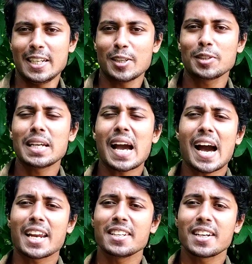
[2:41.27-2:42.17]
এটা হচ্ছে
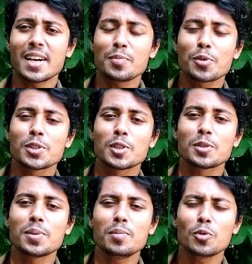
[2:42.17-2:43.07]
আর এন খান
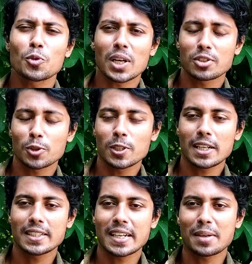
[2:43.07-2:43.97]
পরিচালিত ফিল্ম ওরা
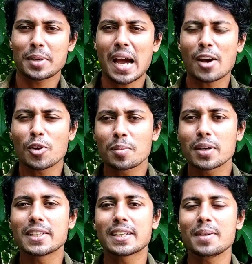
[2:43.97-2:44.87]
সোলজার যেখানে আমরা আরও
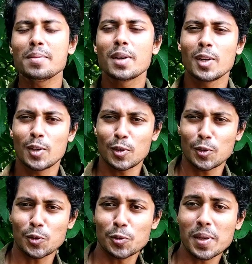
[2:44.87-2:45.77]
একবার দেখলাম
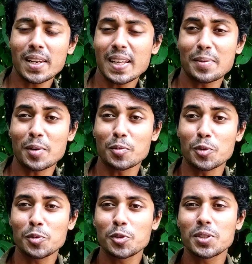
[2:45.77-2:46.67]
রুবেল এবং
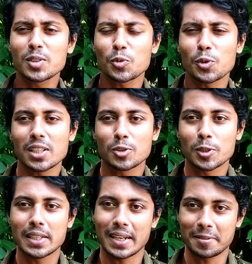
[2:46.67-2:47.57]
মুনমুন জুটিকে তো ওরা
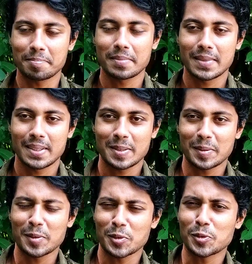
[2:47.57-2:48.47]
সোলজার
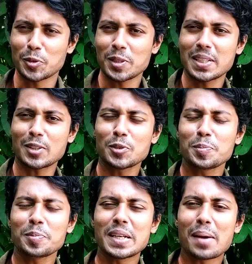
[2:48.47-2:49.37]
সোলজার
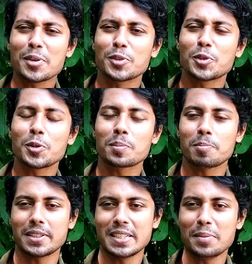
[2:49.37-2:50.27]
তো নামের জোর হোক
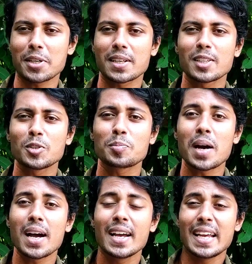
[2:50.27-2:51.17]
বা সিনেমার ক্রেজ হোক
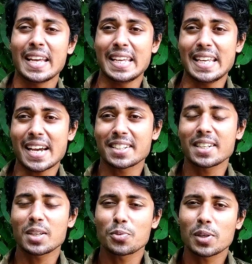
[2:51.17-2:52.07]
বা
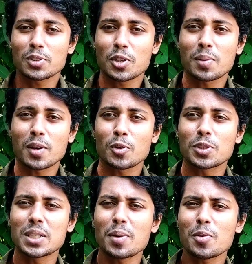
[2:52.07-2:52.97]
অ্যাকশনকে ফোকাস করে
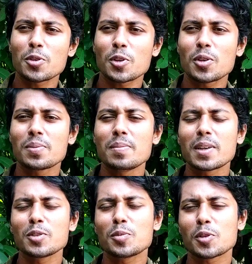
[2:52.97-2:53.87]
বানানো যেভাবে হোক না কোনো
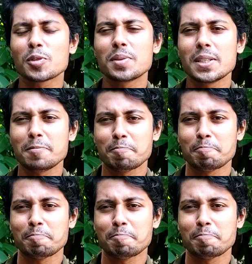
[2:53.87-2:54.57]
ফিল্মটা কিন্তু বক্স অফিসে